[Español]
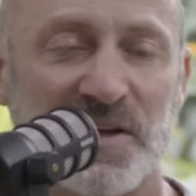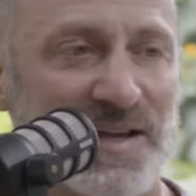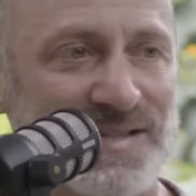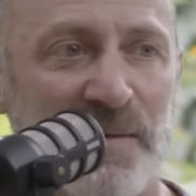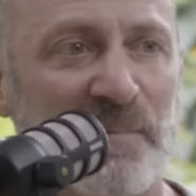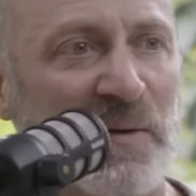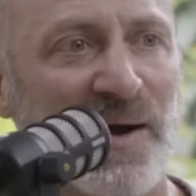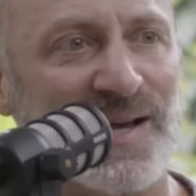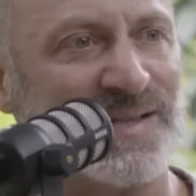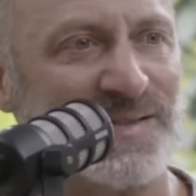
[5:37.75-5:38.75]
que siempre
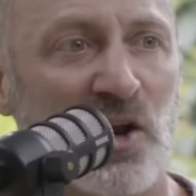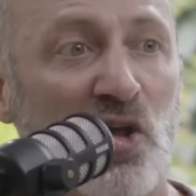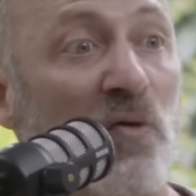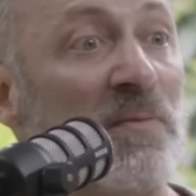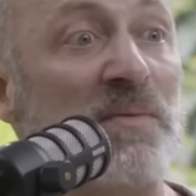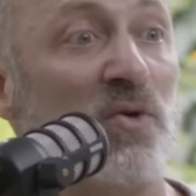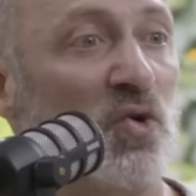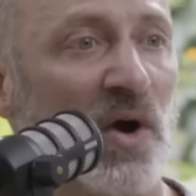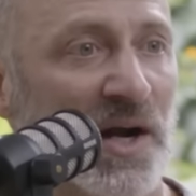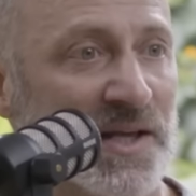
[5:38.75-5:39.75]
va hacia los dos mismos
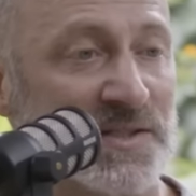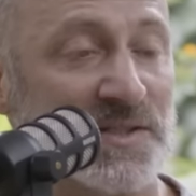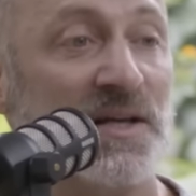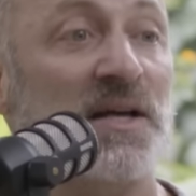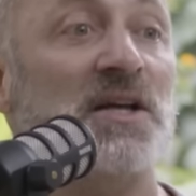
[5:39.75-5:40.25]
lugares.